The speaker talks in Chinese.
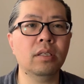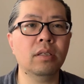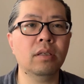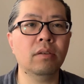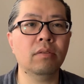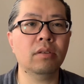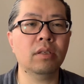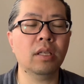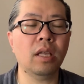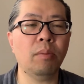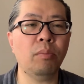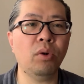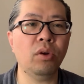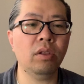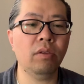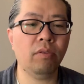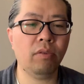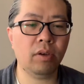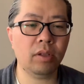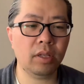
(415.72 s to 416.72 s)
释迦牟
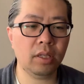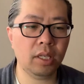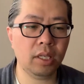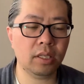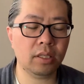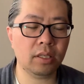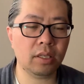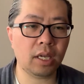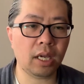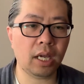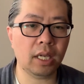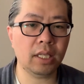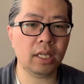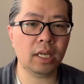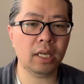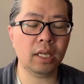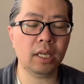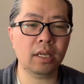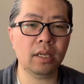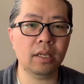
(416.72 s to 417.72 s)
尼佛的弟子还
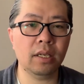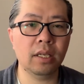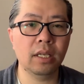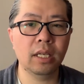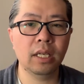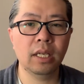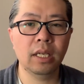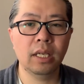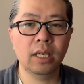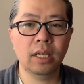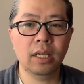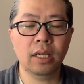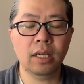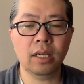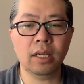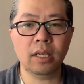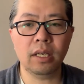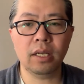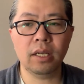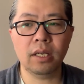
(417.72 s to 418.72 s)
在这个，
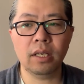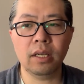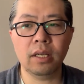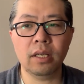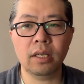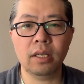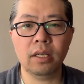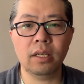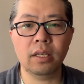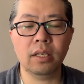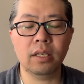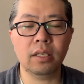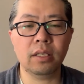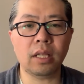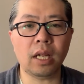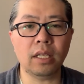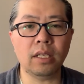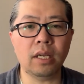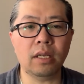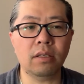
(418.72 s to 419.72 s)
呃，
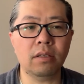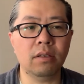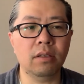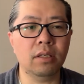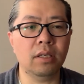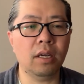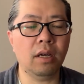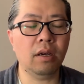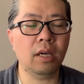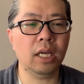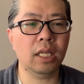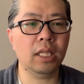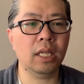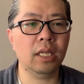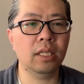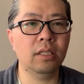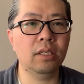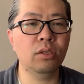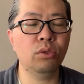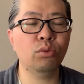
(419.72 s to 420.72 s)
大迦奢，然后还
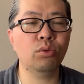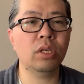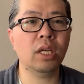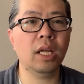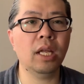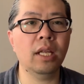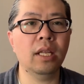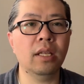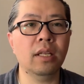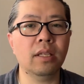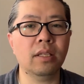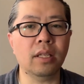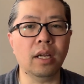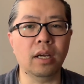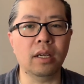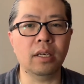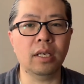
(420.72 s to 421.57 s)
在鸡足山等